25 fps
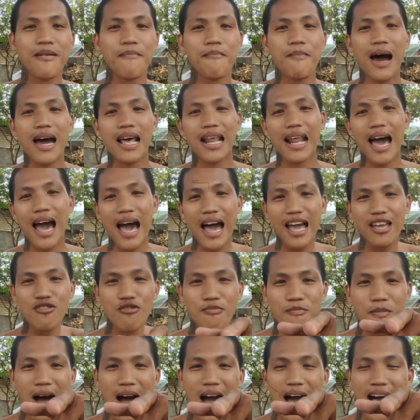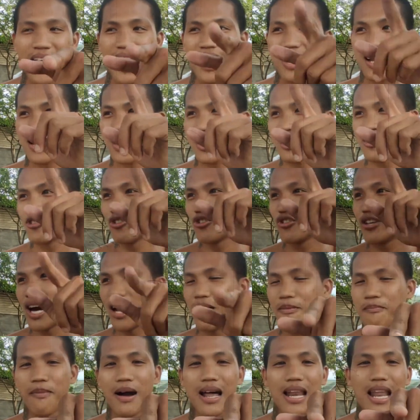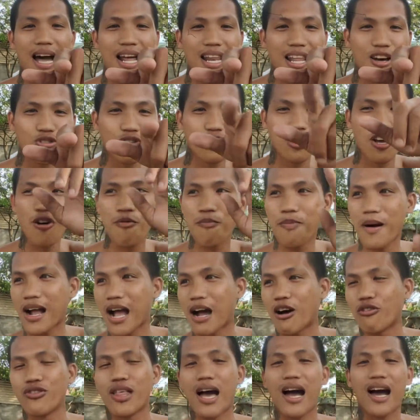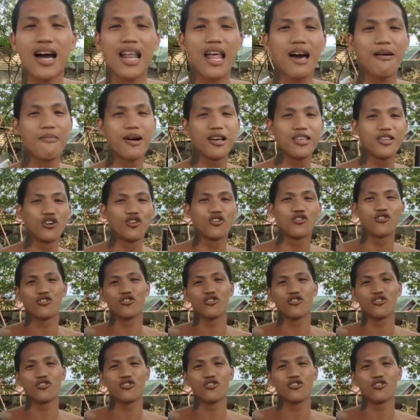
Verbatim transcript: para yung mga karir nyo dyan, malalaos kayo pag ako nakalaban nyo.